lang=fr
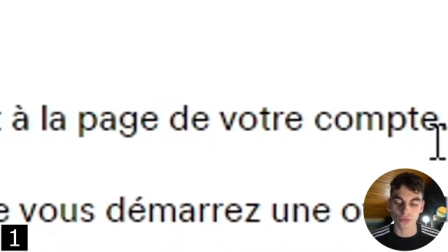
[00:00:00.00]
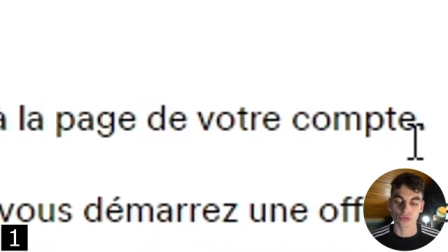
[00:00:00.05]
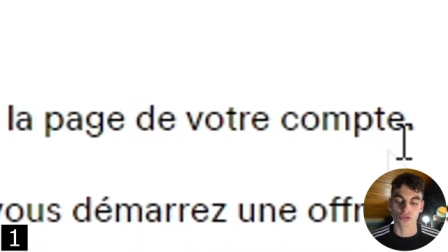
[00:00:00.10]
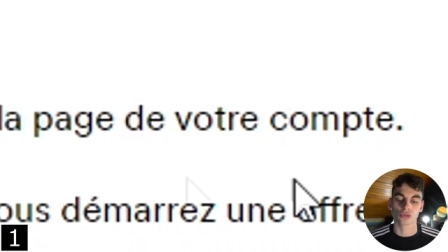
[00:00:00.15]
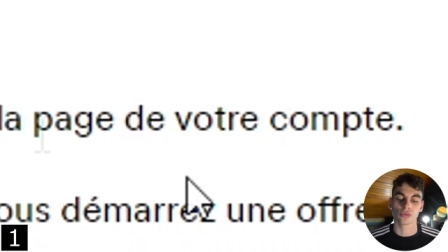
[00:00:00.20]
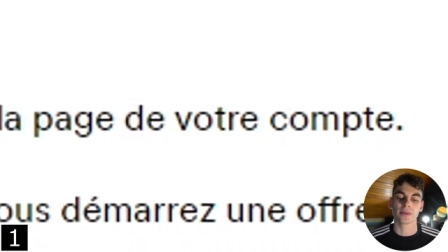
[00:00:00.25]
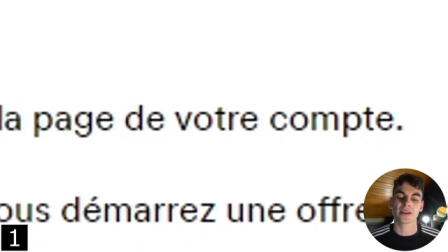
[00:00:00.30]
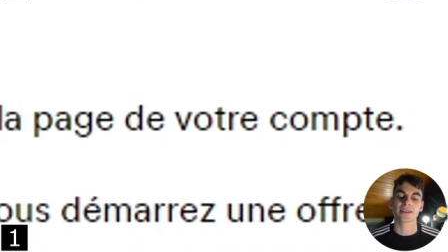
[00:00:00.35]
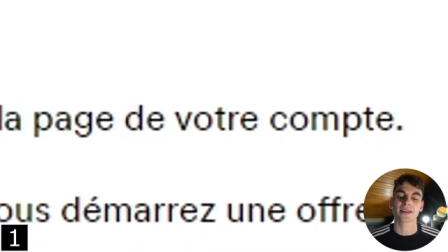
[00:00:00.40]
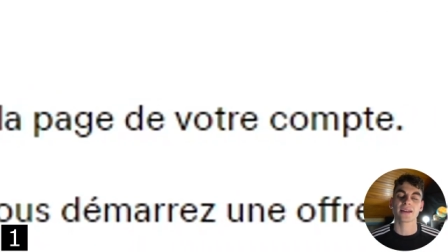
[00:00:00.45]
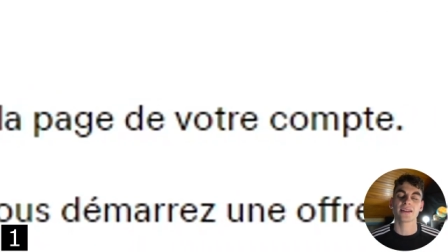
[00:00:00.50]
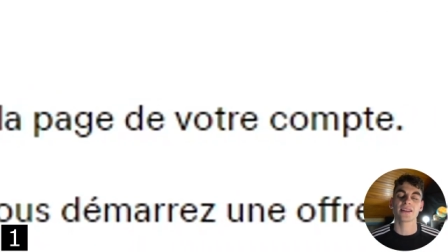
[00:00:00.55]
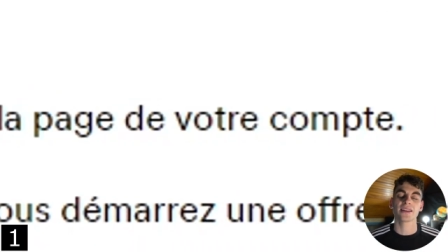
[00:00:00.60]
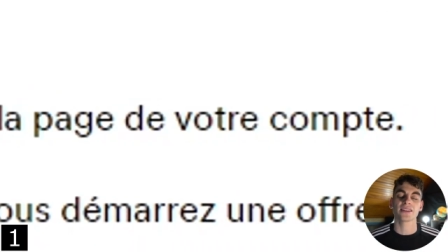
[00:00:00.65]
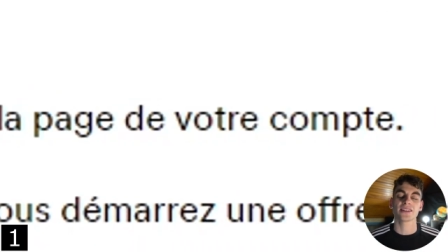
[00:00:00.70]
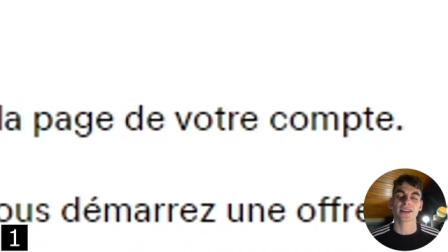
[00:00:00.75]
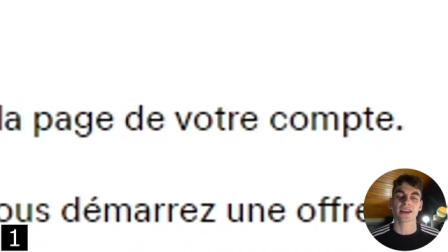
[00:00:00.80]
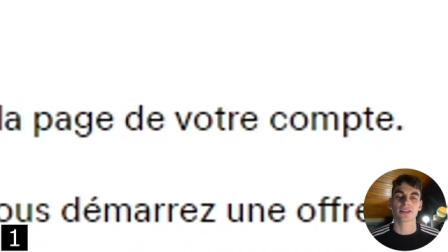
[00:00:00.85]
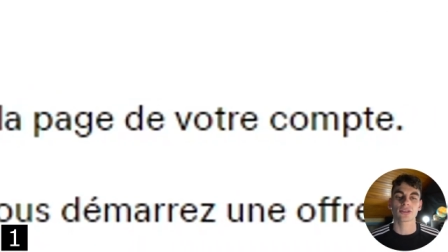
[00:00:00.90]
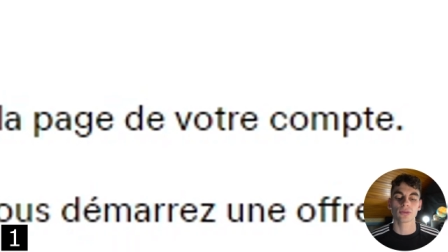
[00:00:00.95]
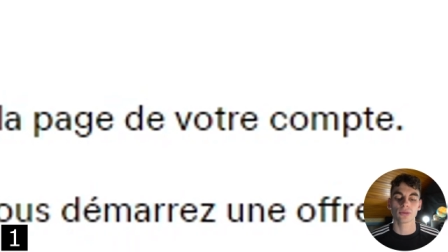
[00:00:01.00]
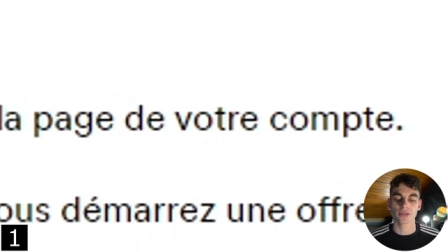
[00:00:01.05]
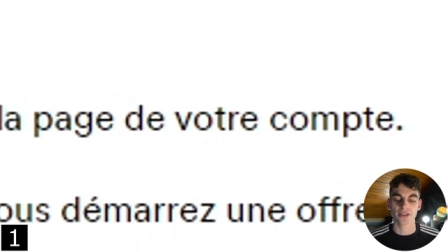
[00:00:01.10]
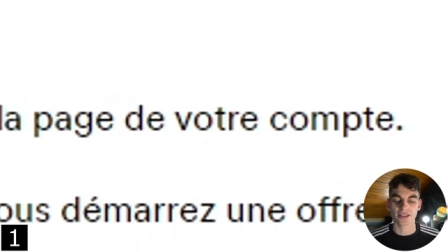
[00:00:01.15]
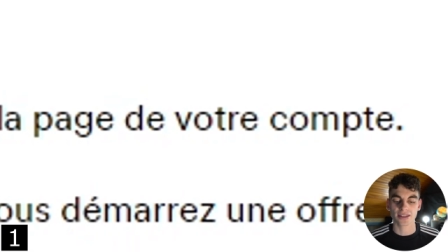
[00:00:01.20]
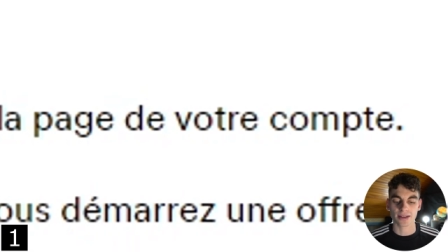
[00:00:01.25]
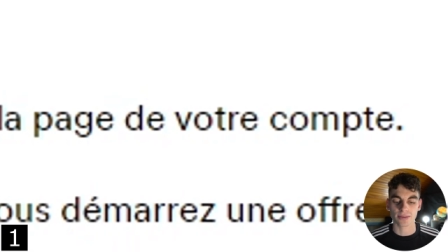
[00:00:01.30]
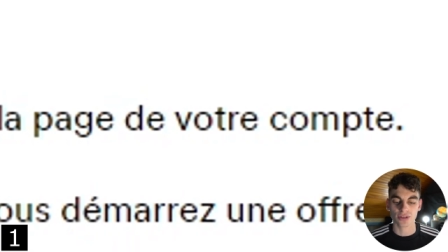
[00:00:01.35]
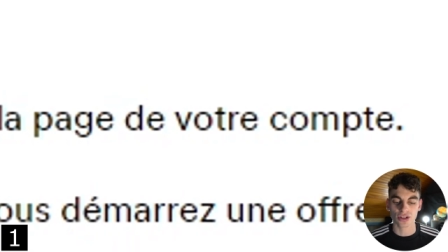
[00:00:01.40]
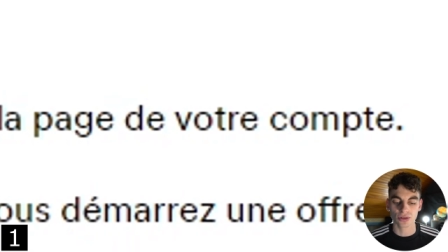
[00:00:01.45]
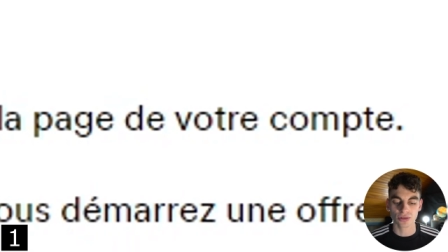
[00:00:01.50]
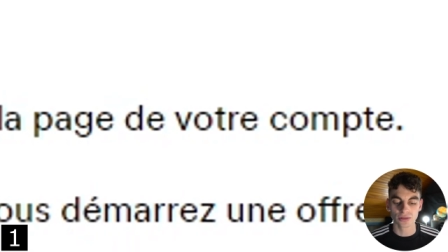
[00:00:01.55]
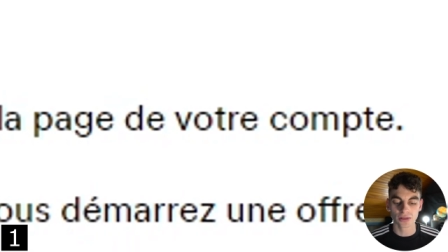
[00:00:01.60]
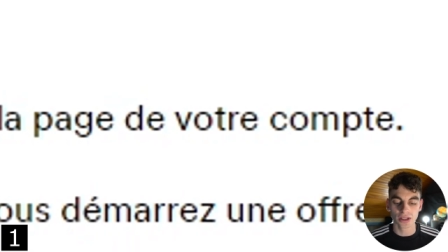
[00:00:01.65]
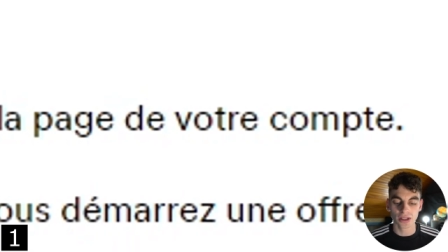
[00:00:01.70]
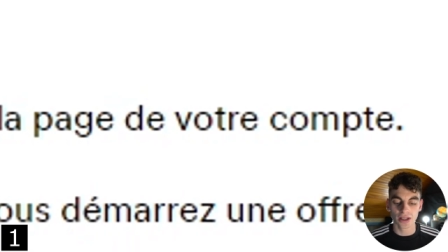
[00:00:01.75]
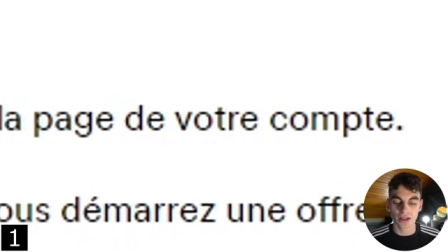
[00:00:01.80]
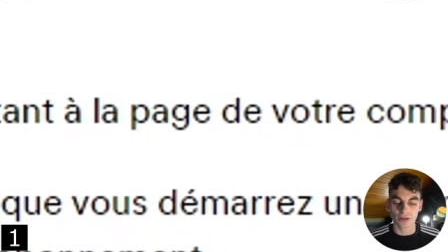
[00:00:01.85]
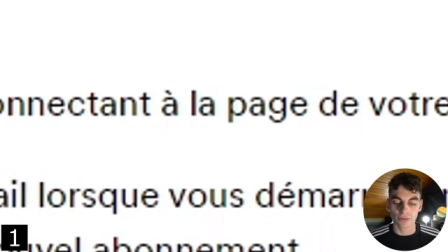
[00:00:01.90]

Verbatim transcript: donc je vous mettrai le lien directement en description.